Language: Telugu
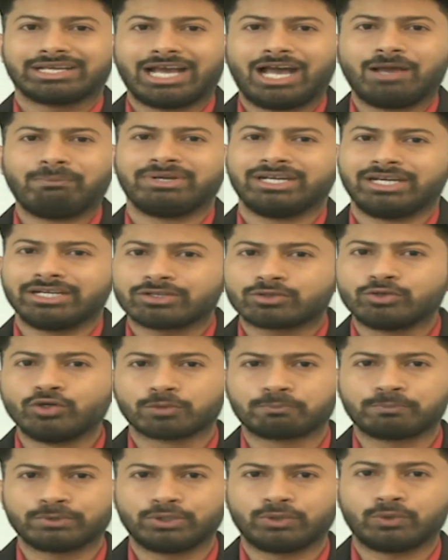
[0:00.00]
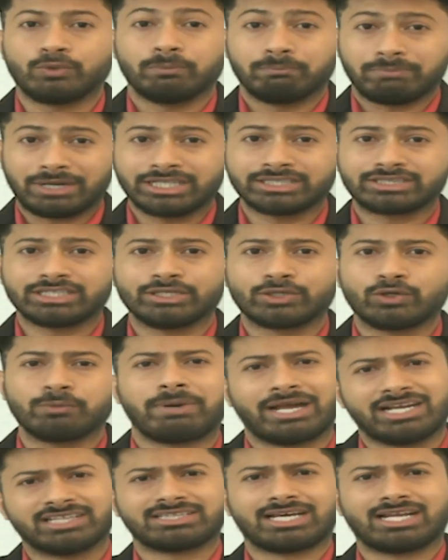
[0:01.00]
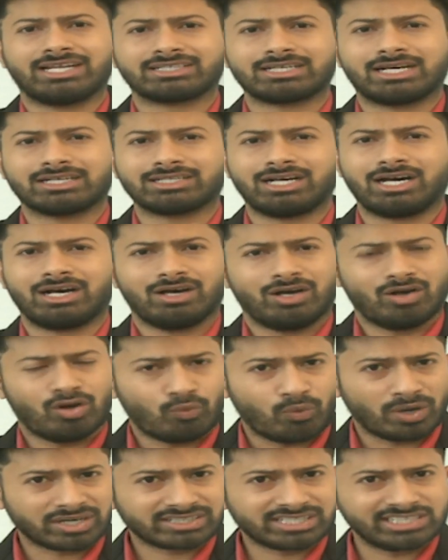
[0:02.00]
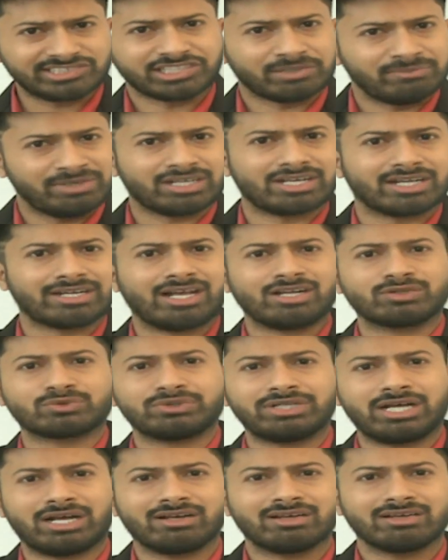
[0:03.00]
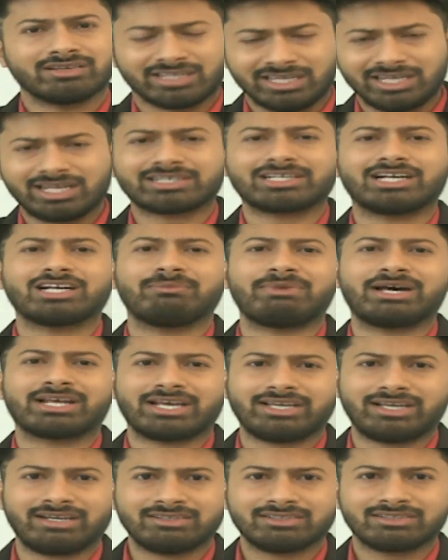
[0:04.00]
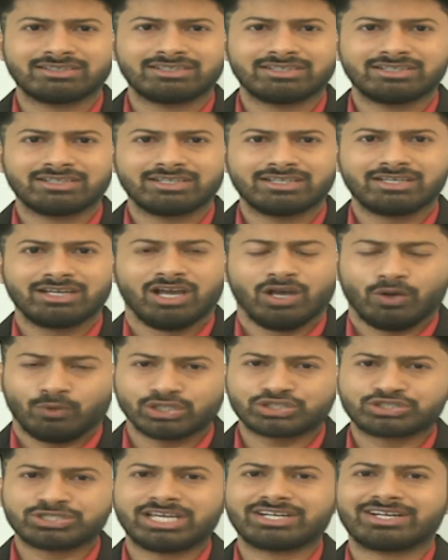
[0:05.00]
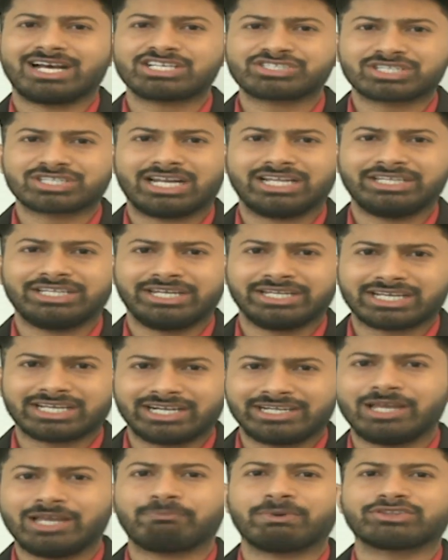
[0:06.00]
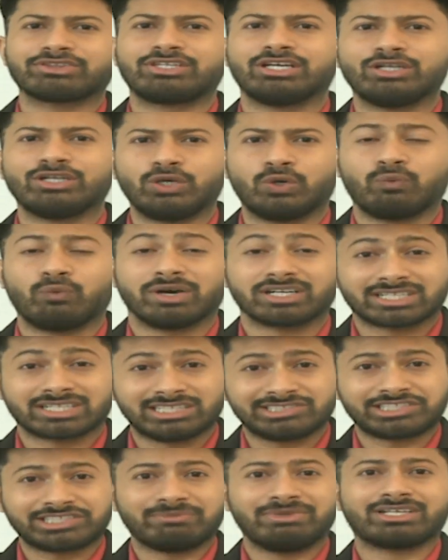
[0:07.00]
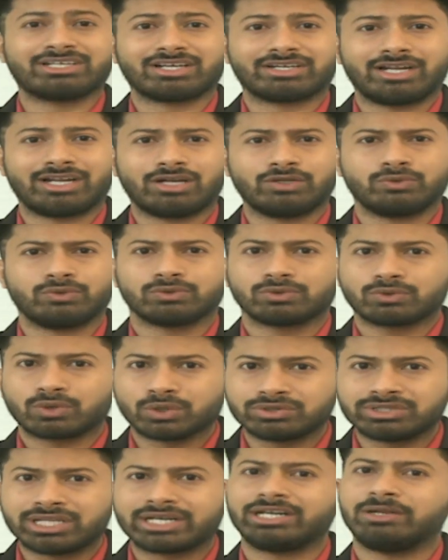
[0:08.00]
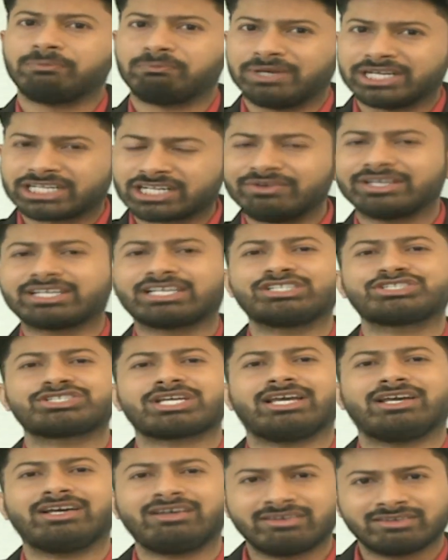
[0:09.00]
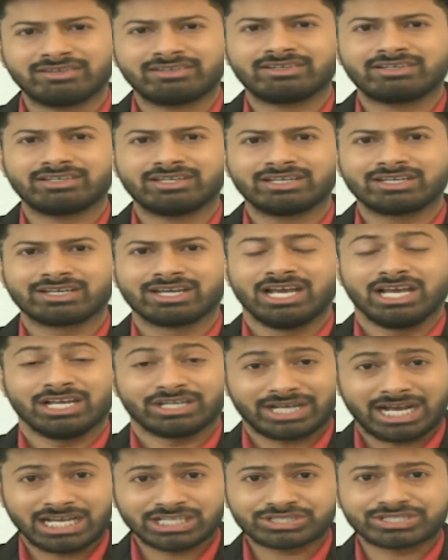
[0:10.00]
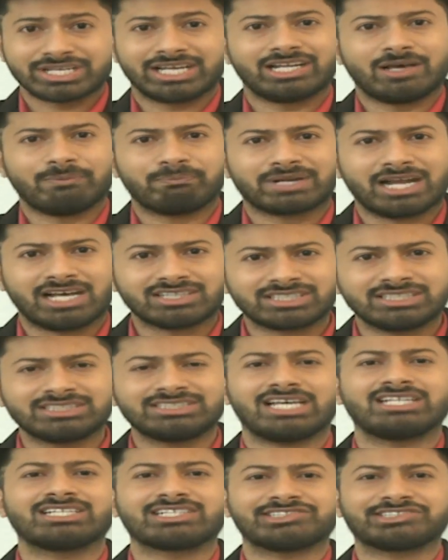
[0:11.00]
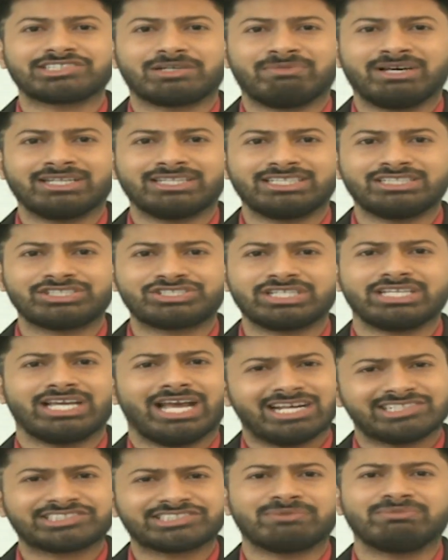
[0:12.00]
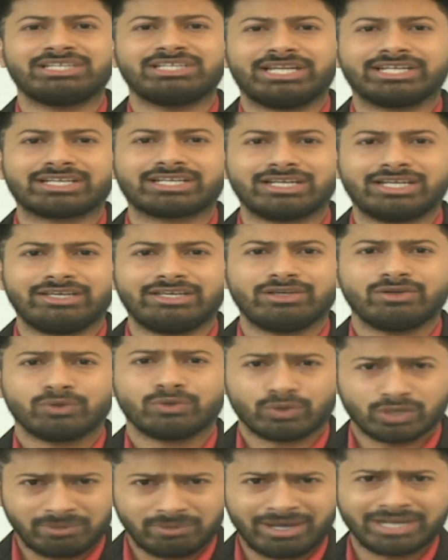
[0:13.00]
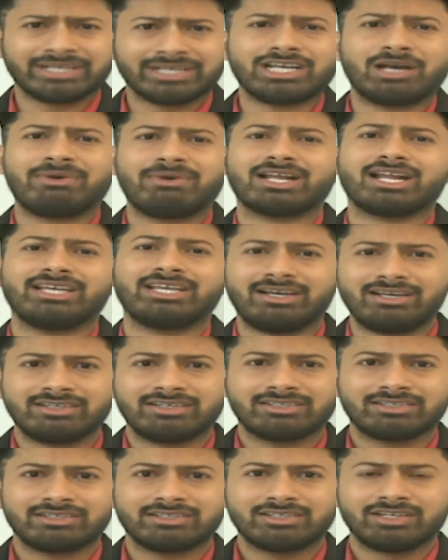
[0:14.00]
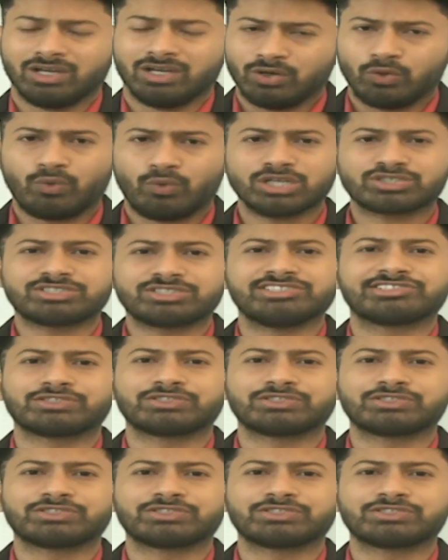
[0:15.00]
కేబినెట్ కూర్పులు పనితీరు ఫలితాలే కాక వర్గ సమీకరణాలు కూడా కీలకంగా మారాయా వచ్చే రాష్ట్రాల ఎన్నికల నేపథ్యంలో వర్గ సమీకరణాలు కొందరిని పీఠం ఎక్కించాయా రాష్ట్రాల ప్రాతినిధ్యానికి సంబంధించి అసెంబ్లీ ఎన్నికలే కులమానంగా మారాయా వాచ్ ది